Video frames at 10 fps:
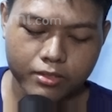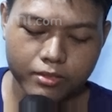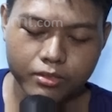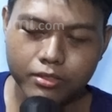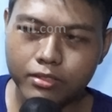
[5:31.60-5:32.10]

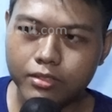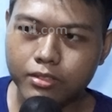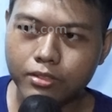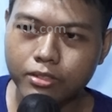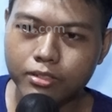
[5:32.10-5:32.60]
terus
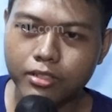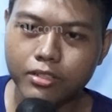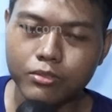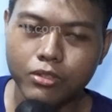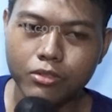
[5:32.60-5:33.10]
kalau
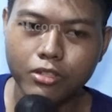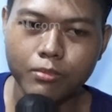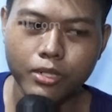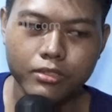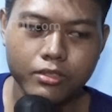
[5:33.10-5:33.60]
yang luka-luka
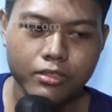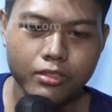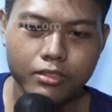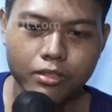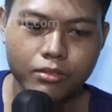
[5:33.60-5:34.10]
berat saya
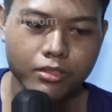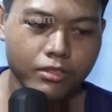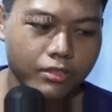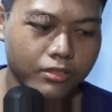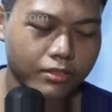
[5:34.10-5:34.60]
nggak tahu
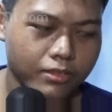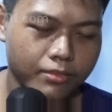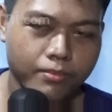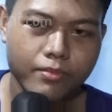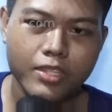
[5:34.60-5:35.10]
ngeliat
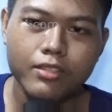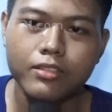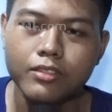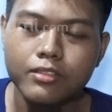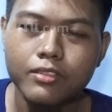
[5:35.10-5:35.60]

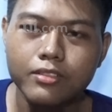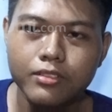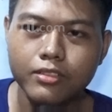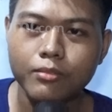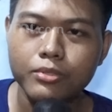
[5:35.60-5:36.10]
ini
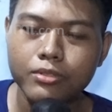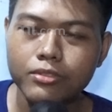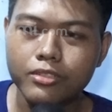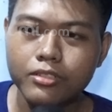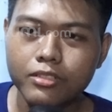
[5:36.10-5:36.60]
habis itu
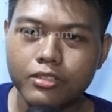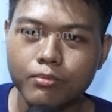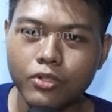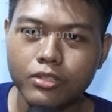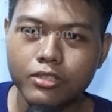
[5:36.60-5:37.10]
saya
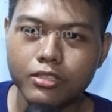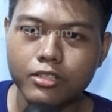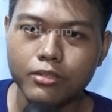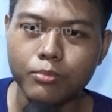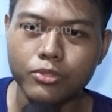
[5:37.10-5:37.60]
dibawa
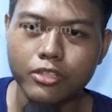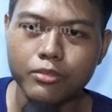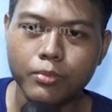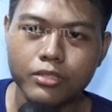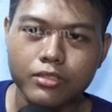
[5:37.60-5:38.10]
ke
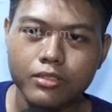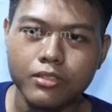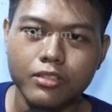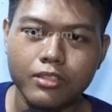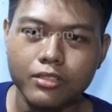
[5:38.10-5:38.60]
puskesmas
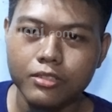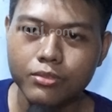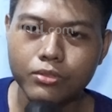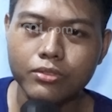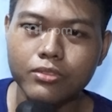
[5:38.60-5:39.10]
di dekat
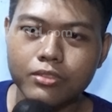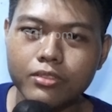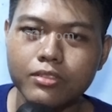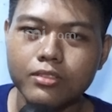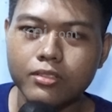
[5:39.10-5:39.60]
situ
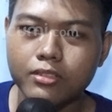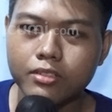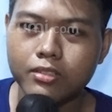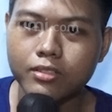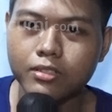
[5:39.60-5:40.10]

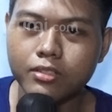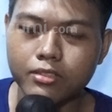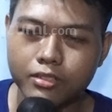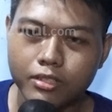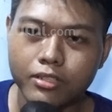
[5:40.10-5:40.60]

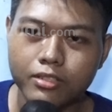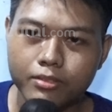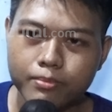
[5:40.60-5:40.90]
iya